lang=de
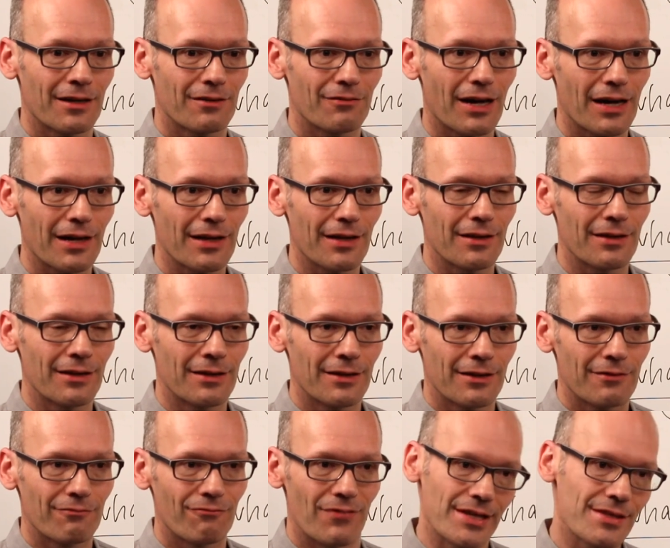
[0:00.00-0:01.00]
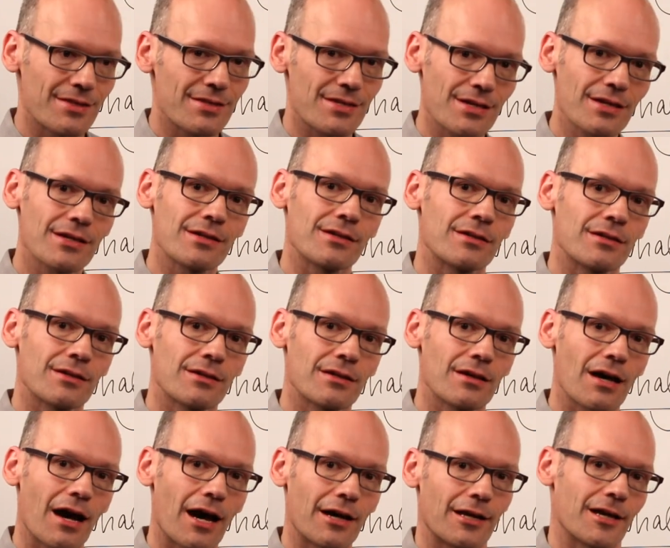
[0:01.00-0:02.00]
weil wenn Sie
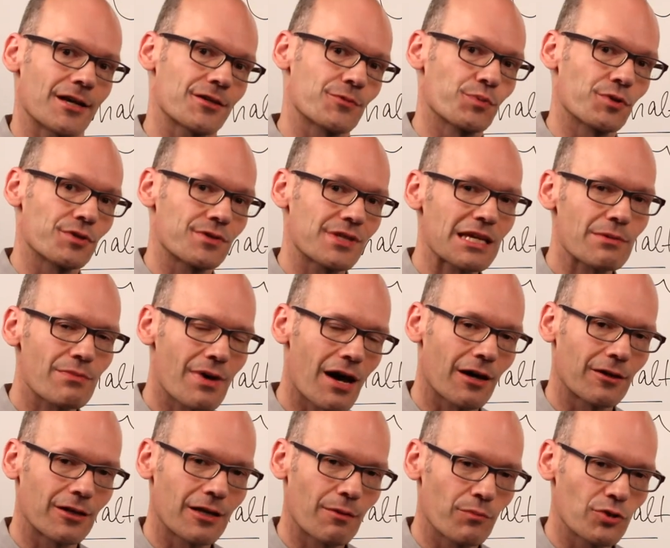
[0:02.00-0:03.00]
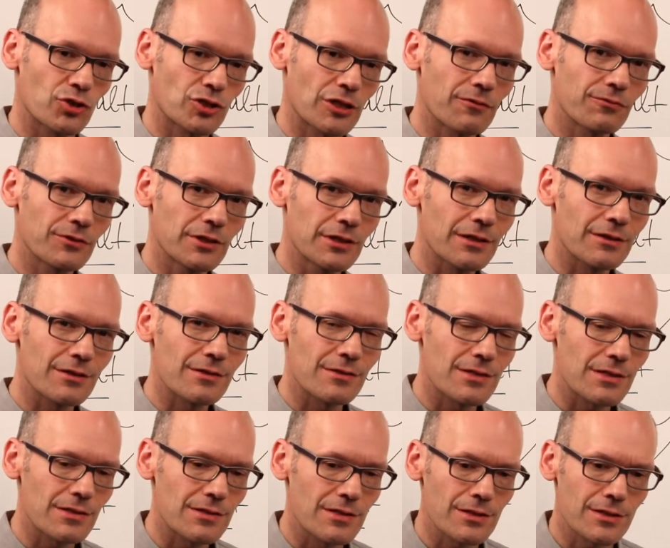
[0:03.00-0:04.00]
ein Exposé machen, dann beschäftigen
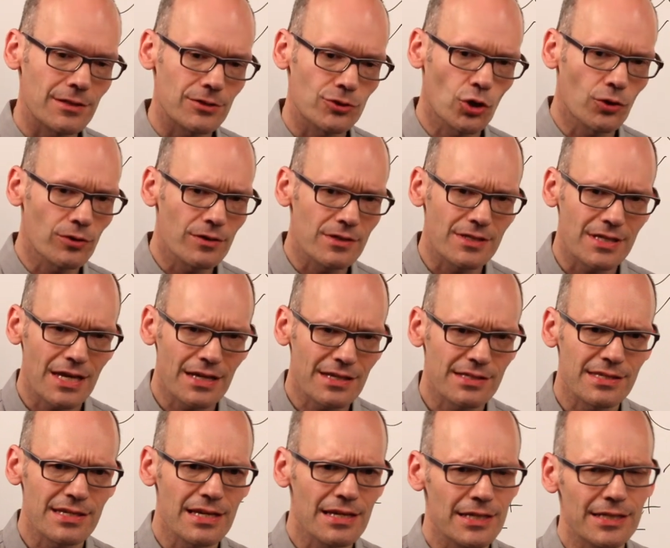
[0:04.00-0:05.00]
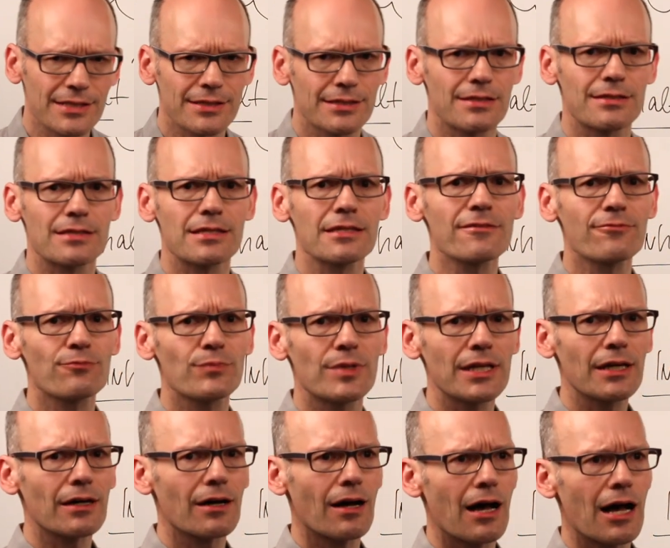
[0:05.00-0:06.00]
Sie sich schon sehr, sehr intensiv mit
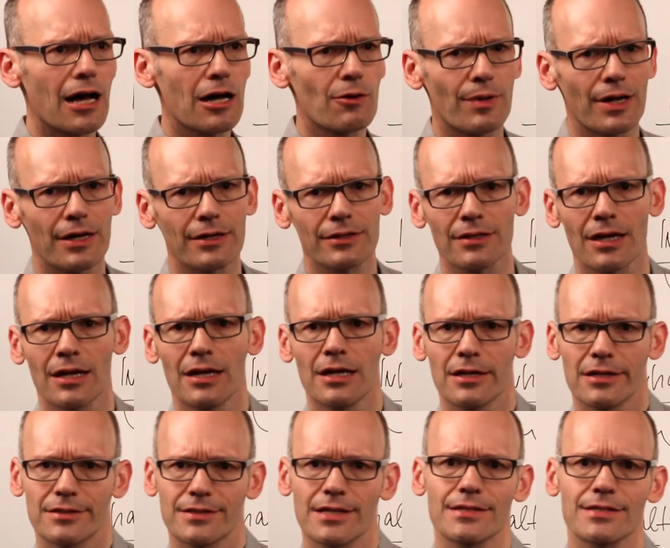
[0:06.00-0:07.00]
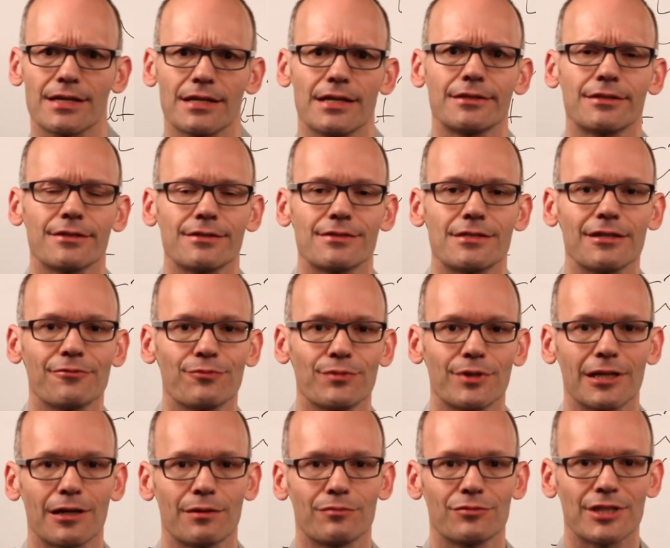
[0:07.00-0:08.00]
Ihrer Arbeit, sehr, sehr intensiv
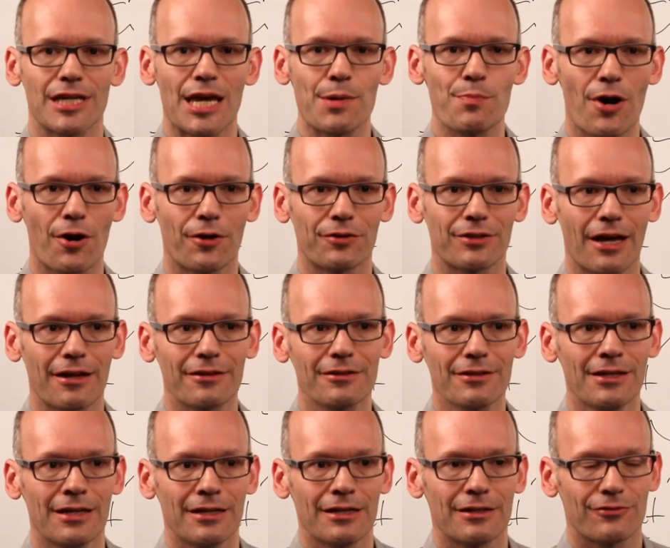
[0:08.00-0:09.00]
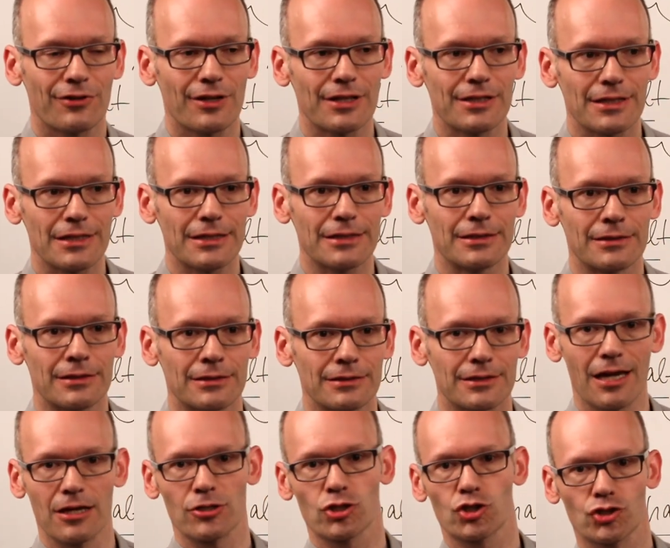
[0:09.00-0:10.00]
mit Ihrem Thema und dann fällt Ihnen
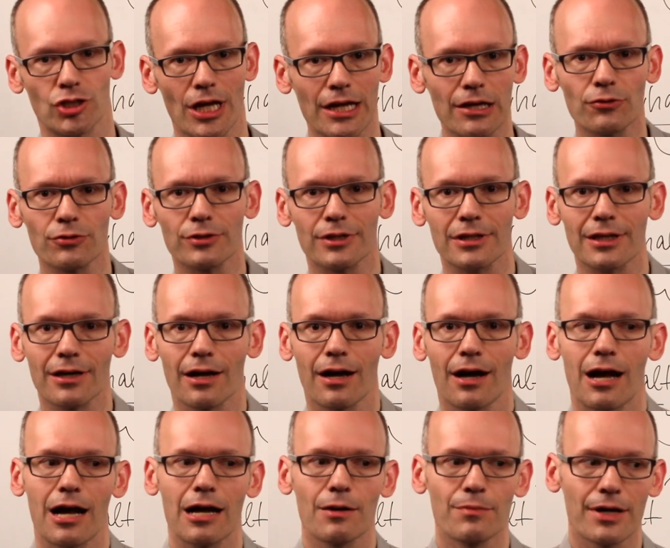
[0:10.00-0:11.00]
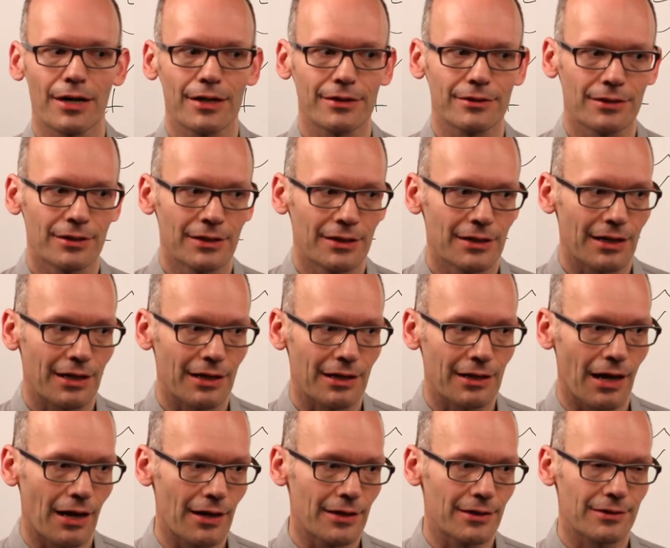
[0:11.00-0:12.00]
die Erstellung Ihrer Arbeit
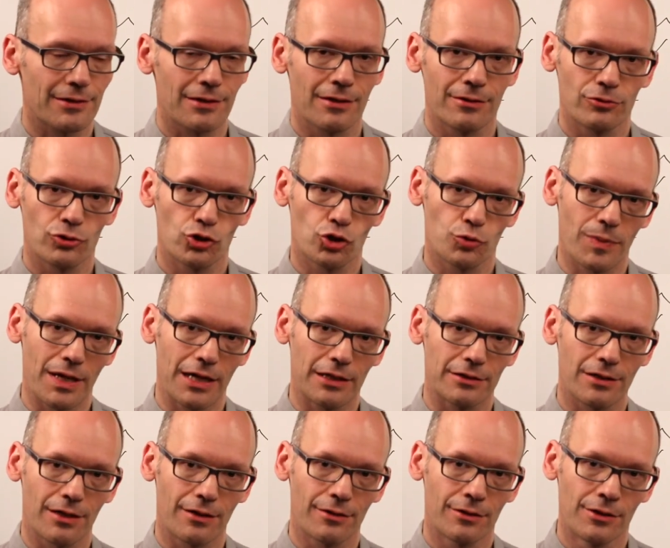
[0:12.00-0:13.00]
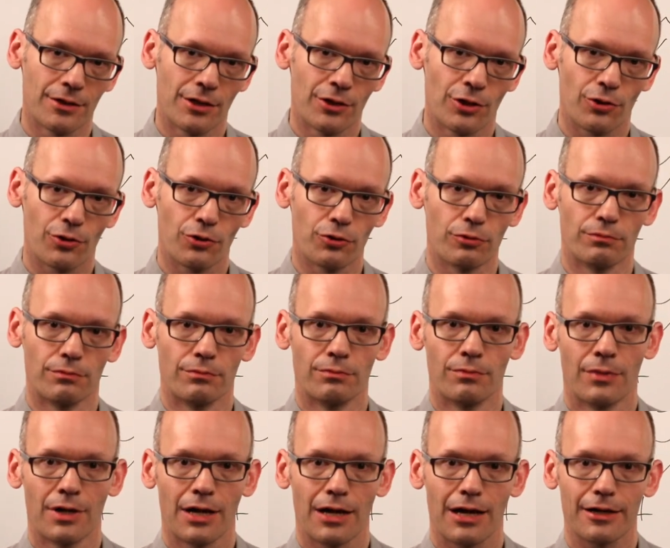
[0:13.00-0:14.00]
gleich später um
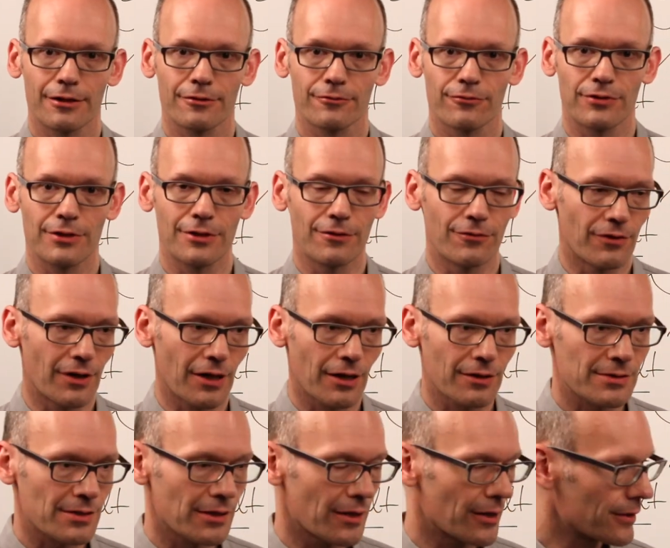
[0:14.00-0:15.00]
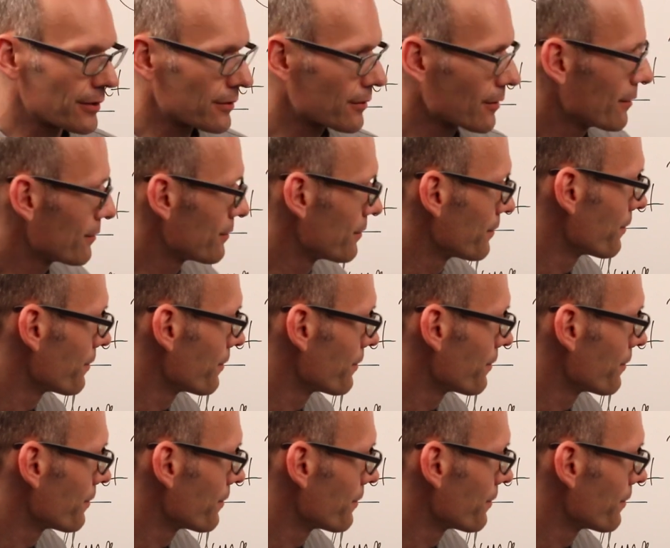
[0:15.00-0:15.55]
ein Vielfaches leichter.